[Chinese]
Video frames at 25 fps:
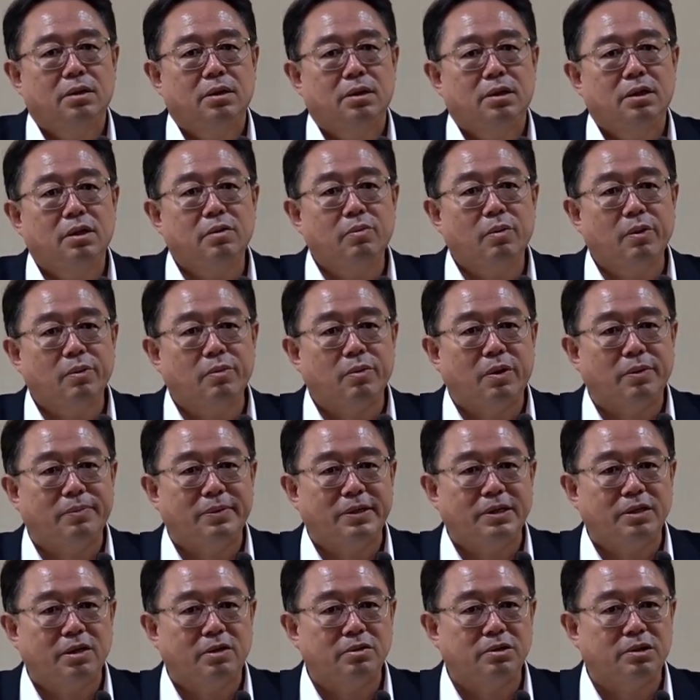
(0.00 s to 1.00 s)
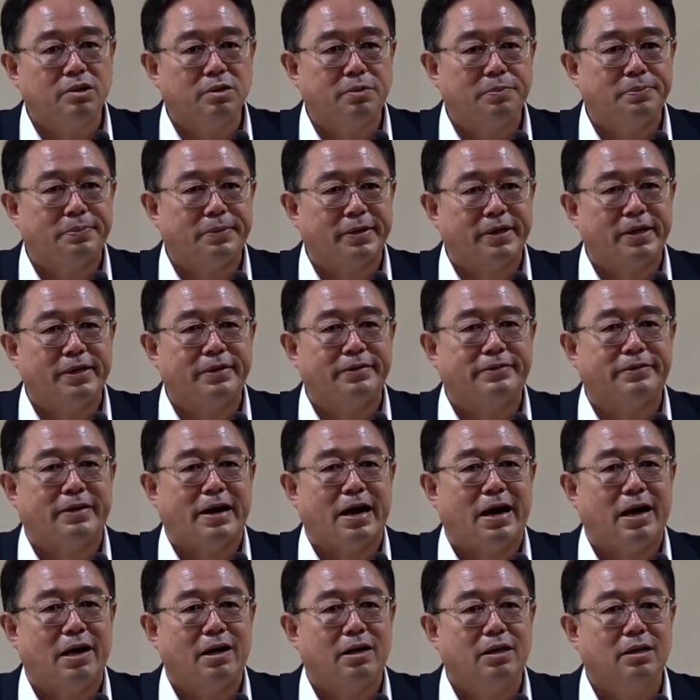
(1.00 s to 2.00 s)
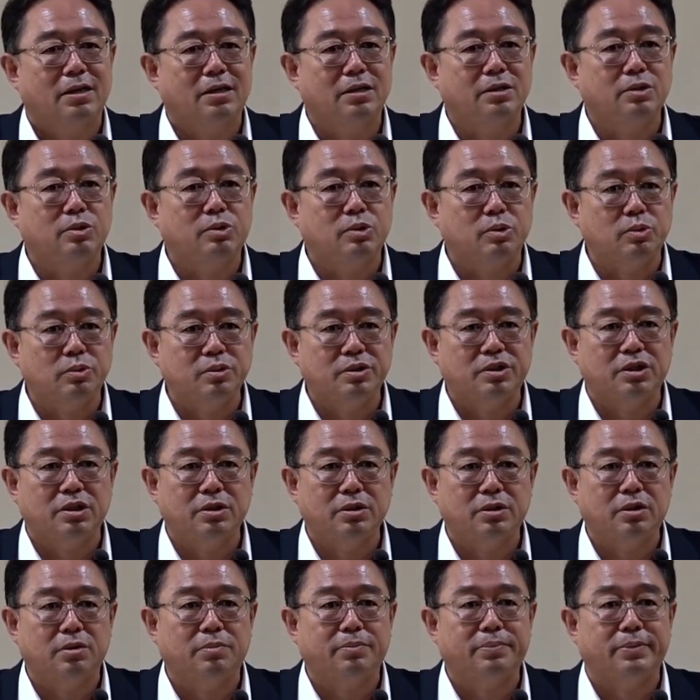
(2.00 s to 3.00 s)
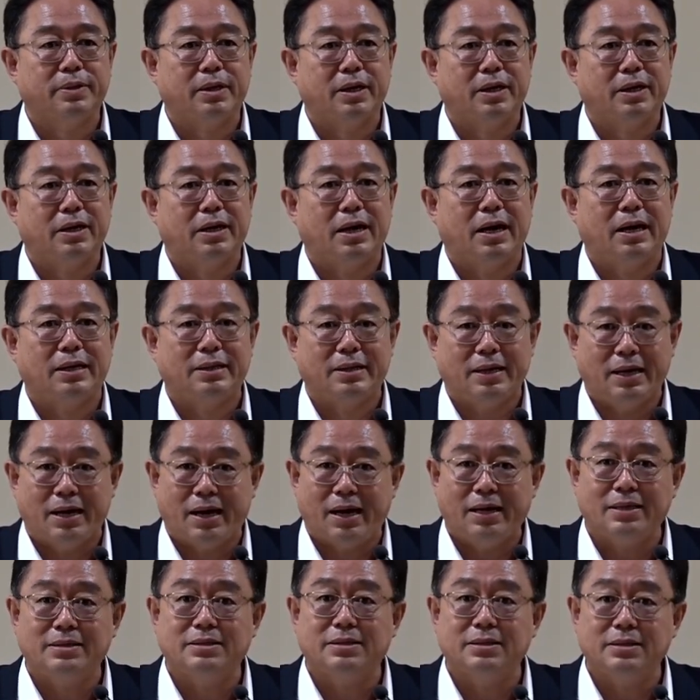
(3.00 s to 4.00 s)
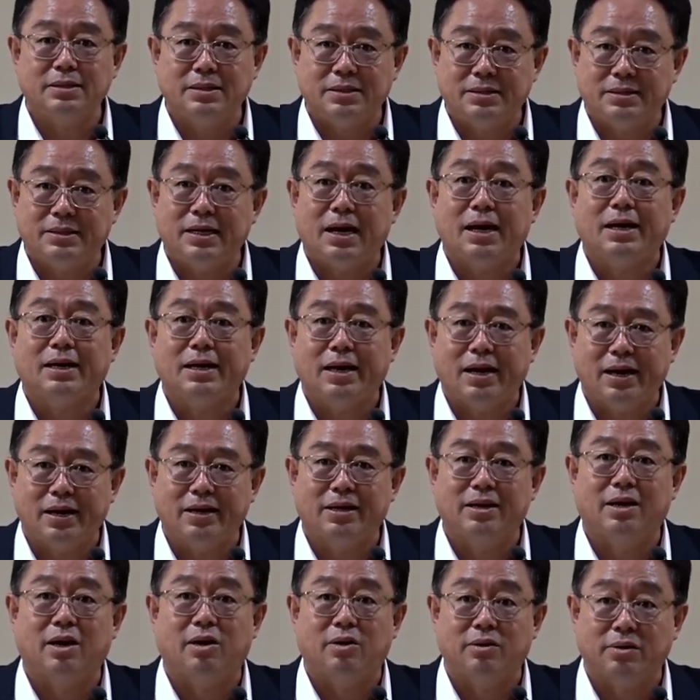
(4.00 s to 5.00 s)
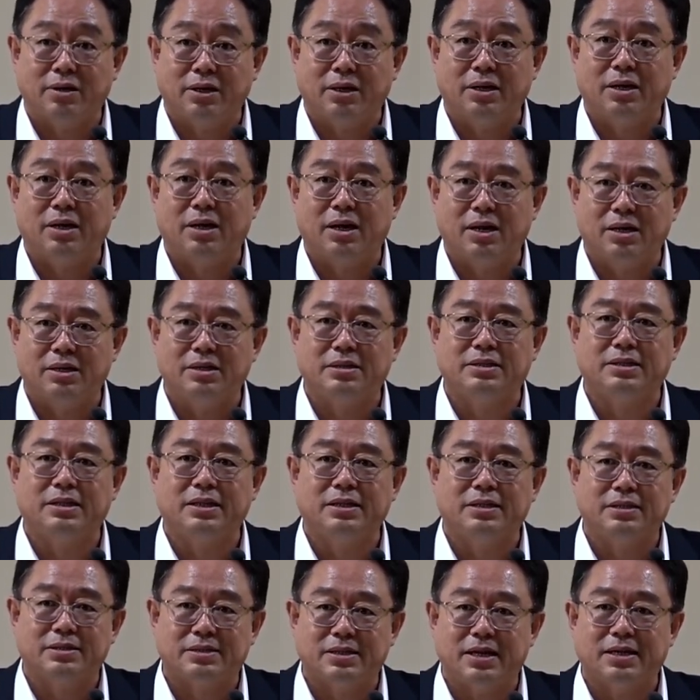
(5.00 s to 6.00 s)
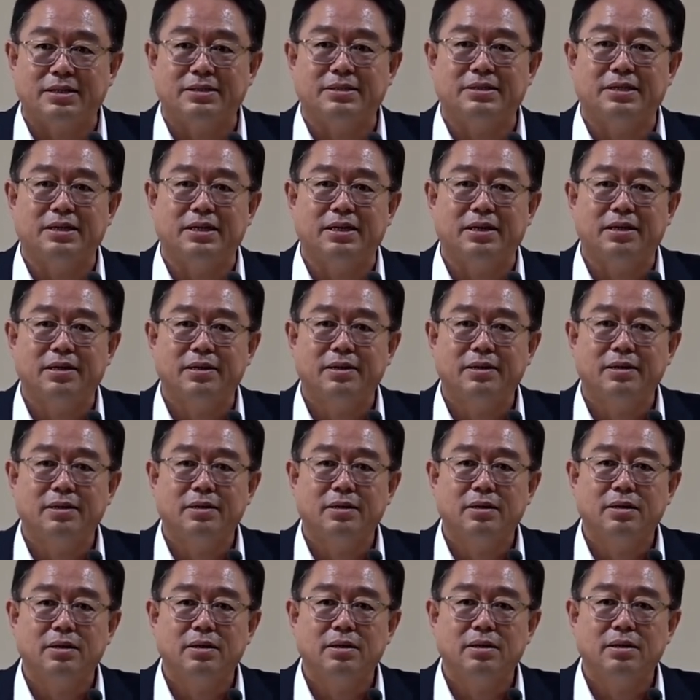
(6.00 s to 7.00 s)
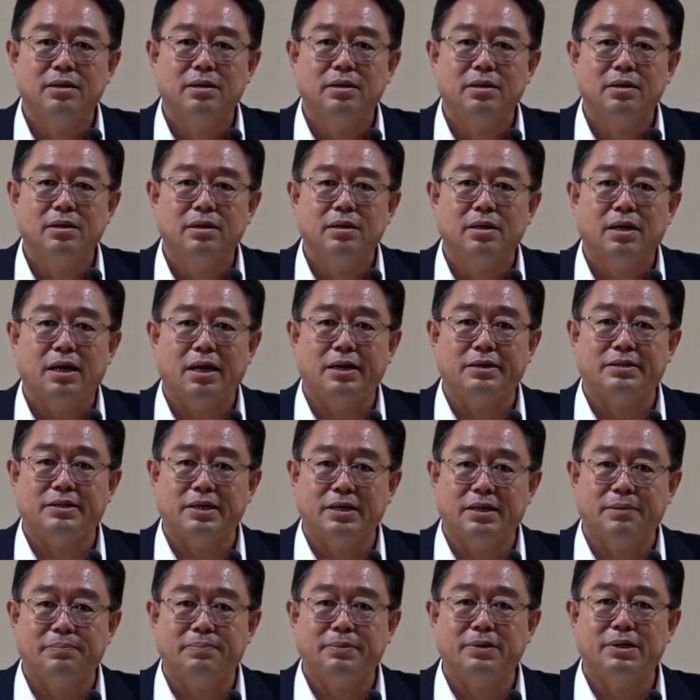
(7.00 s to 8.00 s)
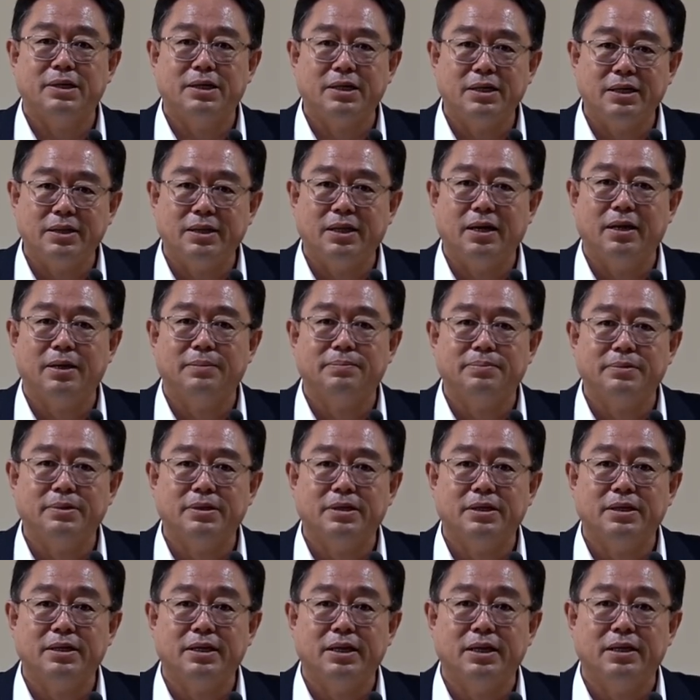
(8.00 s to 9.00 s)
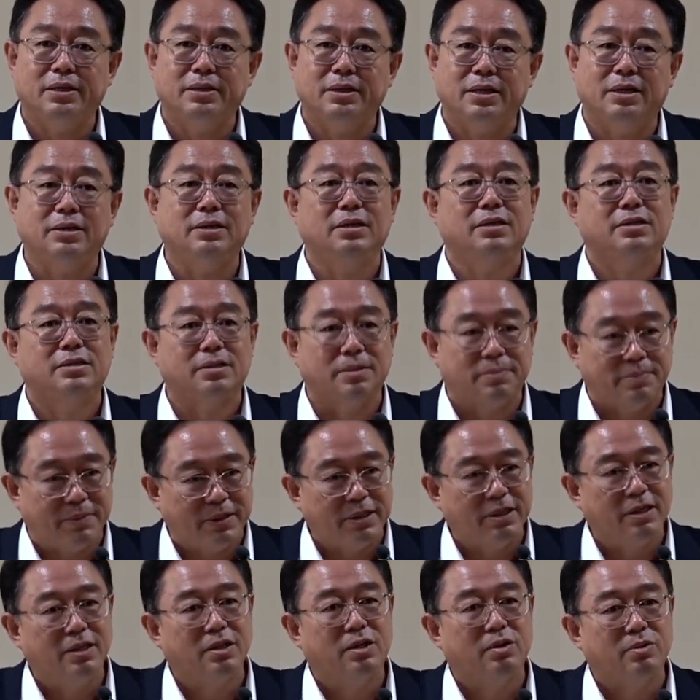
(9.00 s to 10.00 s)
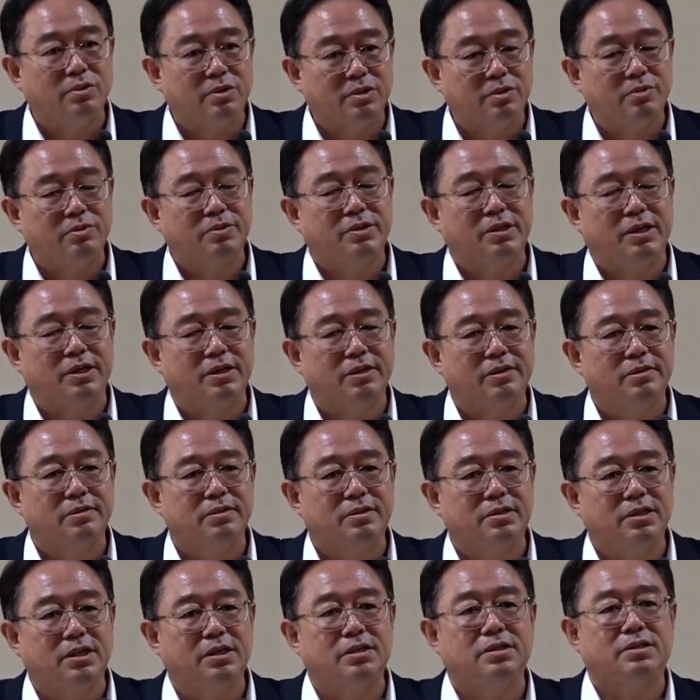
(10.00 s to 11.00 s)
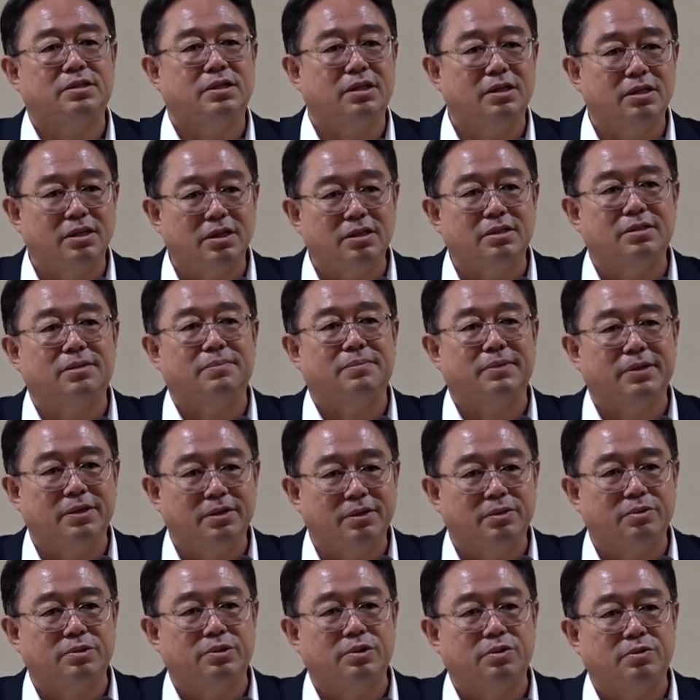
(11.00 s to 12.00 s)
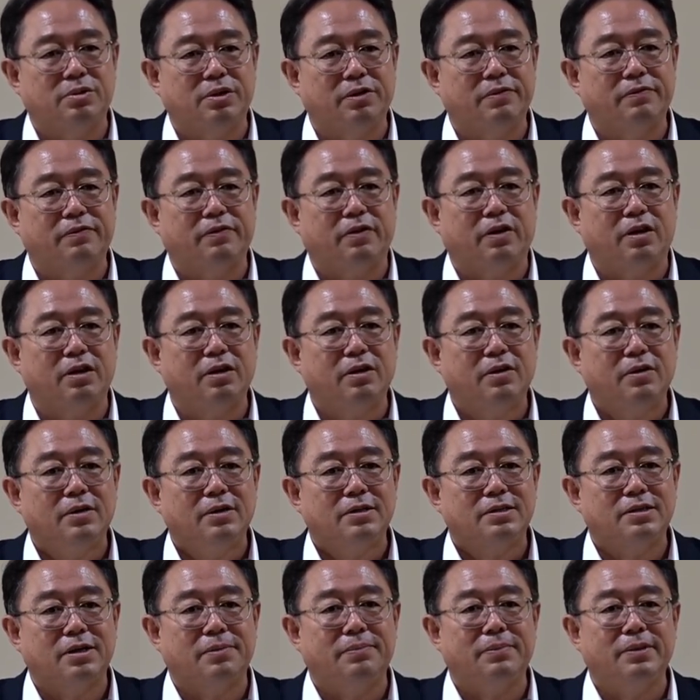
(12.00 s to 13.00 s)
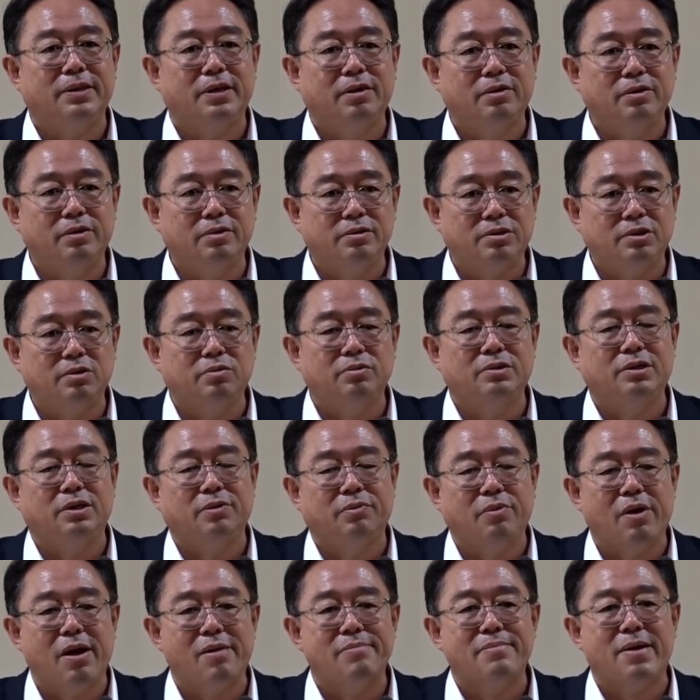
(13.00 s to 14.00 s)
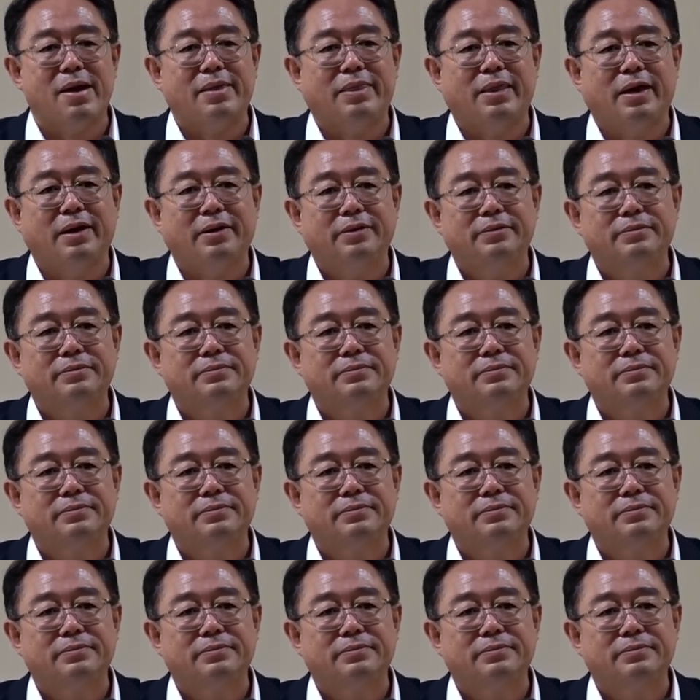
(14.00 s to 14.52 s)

因为我们要修不二法，跟众生都不二了，你还自己家里还搞个二性、三性，还这个不可以，那个不可以，那你怎么能够修成这一生？你怎么能够修成佛？怎么能够究竟圆满呢？